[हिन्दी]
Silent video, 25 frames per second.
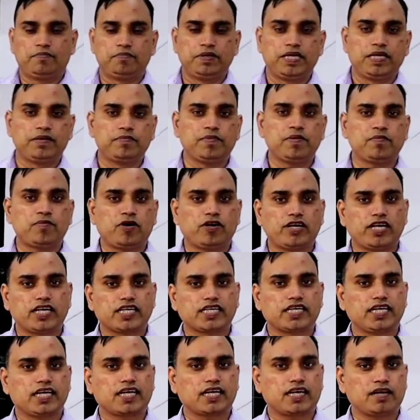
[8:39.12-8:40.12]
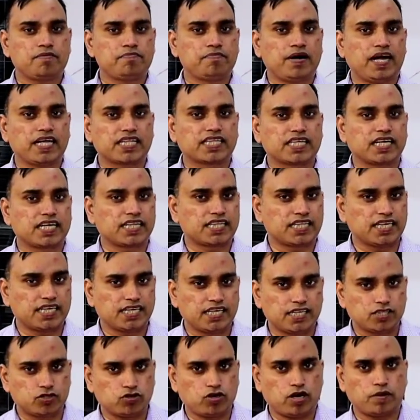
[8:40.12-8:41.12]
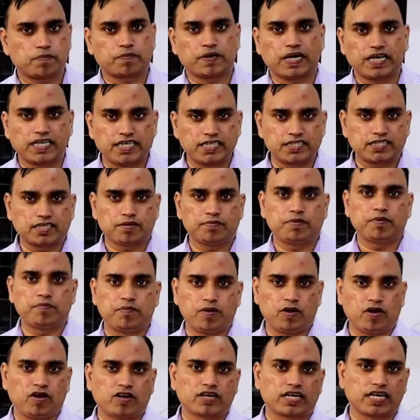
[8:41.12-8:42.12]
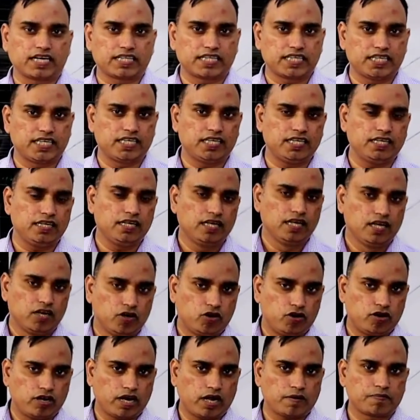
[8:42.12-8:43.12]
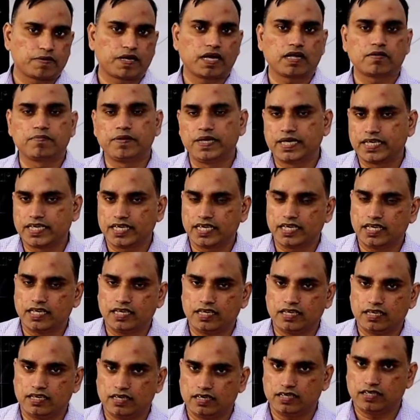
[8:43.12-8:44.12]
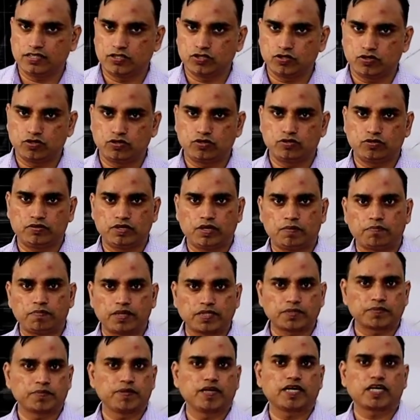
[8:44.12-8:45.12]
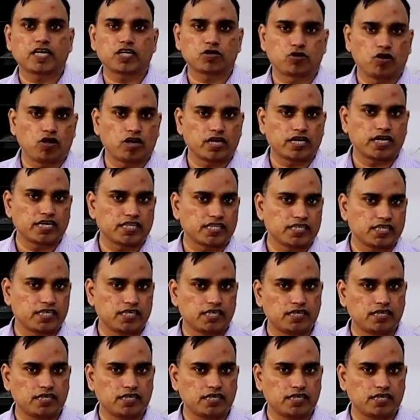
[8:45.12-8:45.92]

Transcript: हाँ मिनिमम ऑर्डर की अगर हम बात करते हैं तो आप कहीं से भी बिलोंग करते हैं और आप घर बैठे जो नंबर्स पे अगर कॉल करते